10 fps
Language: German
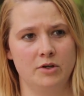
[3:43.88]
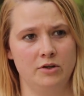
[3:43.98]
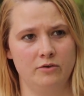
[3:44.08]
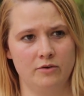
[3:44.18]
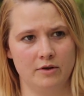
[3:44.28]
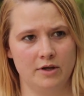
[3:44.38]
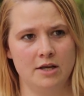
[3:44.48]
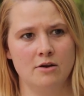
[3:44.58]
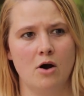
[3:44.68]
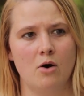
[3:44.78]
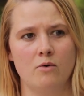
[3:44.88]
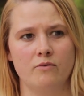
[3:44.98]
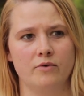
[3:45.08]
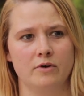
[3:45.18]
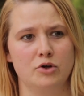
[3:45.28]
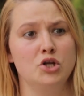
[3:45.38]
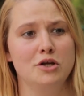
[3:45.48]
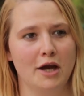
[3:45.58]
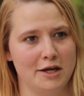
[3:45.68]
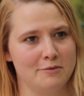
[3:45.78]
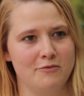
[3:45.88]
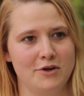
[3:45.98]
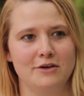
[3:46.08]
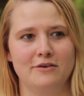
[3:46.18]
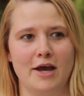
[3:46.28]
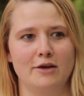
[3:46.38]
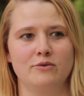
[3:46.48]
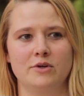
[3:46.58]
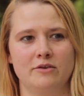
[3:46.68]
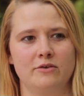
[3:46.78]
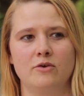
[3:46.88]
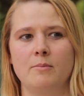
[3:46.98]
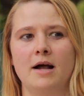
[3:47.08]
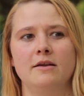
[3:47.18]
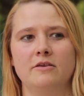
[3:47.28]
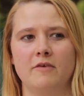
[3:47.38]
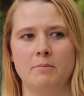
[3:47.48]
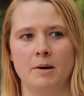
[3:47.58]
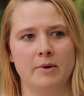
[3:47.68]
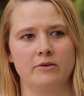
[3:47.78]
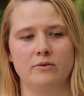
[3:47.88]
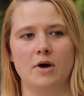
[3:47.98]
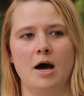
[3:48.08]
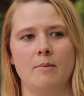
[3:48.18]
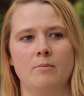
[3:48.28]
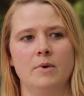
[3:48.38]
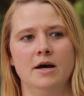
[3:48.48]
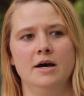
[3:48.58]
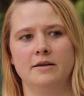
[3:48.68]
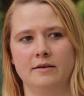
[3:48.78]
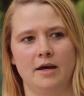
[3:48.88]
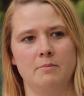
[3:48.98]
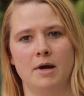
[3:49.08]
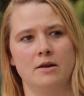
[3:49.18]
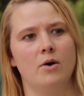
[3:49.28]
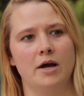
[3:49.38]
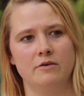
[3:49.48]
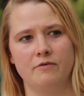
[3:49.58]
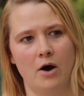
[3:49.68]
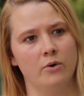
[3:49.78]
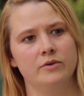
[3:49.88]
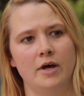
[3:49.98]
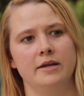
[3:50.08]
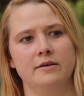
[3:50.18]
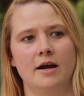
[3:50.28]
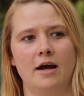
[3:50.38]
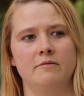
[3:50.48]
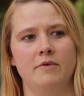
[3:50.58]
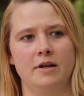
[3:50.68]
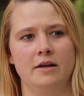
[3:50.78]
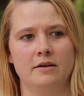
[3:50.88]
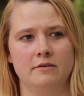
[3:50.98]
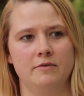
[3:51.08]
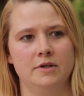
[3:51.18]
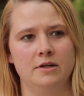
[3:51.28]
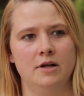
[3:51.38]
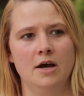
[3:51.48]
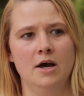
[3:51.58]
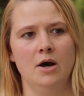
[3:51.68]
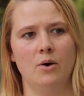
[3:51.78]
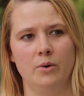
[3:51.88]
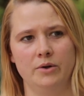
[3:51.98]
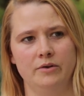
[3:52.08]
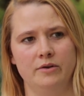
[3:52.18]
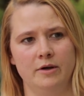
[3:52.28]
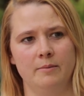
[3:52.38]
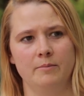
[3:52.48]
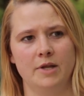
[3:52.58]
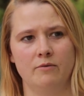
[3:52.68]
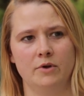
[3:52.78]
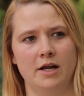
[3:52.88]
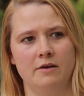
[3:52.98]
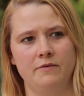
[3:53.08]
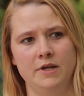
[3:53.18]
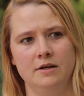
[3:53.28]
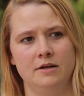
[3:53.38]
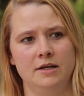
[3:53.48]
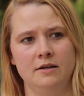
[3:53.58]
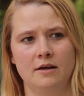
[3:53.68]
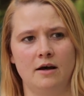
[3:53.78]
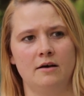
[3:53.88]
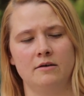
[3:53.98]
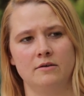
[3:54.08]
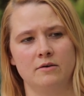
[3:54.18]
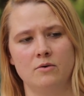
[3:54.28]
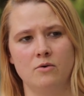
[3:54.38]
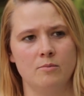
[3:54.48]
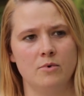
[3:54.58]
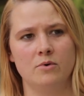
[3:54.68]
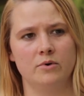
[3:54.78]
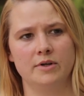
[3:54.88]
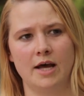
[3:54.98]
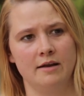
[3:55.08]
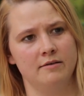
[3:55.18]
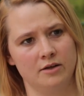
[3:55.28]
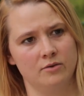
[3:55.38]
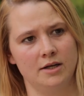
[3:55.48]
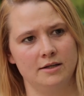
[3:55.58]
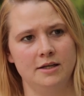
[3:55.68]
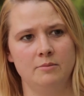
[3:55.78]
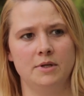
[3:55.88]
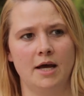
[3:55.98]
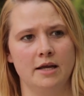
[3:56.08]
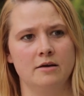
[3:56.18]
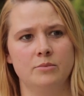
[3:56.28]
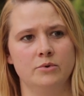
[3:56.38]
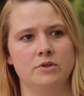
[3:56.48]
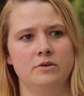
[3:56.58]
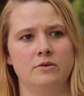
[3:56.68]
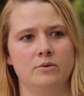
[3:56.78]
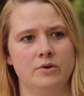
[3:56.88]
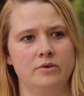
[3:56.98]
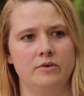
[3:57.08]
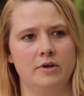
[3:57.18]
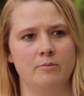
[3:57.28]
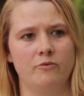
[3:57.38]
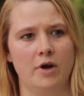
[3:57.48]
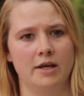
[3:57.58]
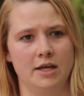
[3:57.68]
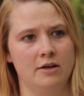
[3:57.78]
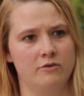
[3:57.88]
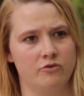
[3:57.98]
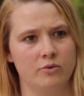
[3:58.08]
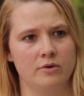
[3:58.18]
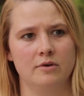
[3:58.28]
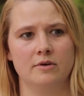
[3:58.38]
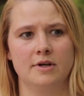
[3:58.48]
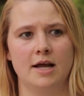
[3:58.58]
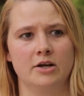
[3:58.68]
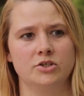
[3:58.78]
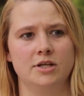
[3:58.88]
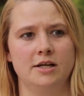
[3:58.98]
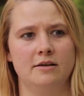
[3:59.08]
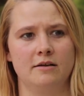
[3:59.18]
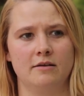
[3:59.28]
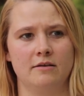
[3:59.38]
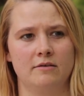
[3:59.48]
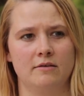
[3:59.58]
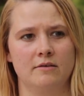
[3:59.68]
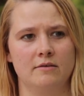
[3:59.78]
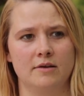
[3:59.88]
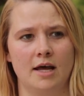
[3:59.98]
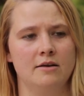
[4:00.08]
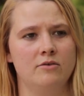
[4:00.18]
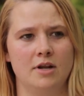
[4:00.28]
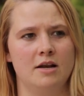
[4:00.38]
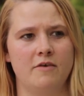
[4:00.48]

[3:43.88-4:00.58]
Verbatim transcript: die Kinder auf äh, kindgerechten Wege zeigen sollen, dass es normal ist, zwei Papas zu haben, dass ein Mann auch eine Frau sein kann, wenn er das will. Und ähm, da wird halt viel Inter-, Homo- und Transsexualität mit eingebunden und ähm, für ein Kind schon äh, klar dargestellt, dass das äh, traditionelle